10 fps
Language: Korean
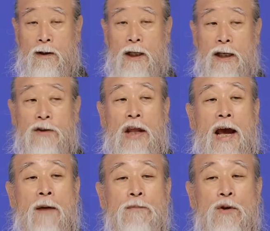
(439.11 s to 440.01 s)
이
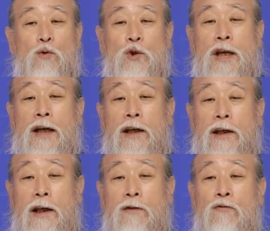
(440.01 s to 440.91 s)
대한민국
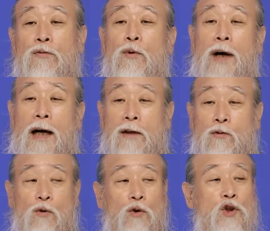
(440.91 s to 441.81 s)
사회에 들어와
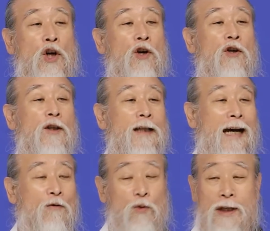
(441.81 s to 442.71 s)
가지고 적응을
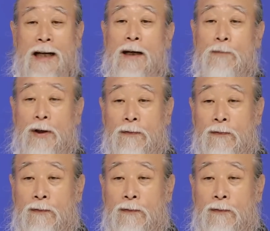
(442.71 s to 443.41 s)
하고 살려면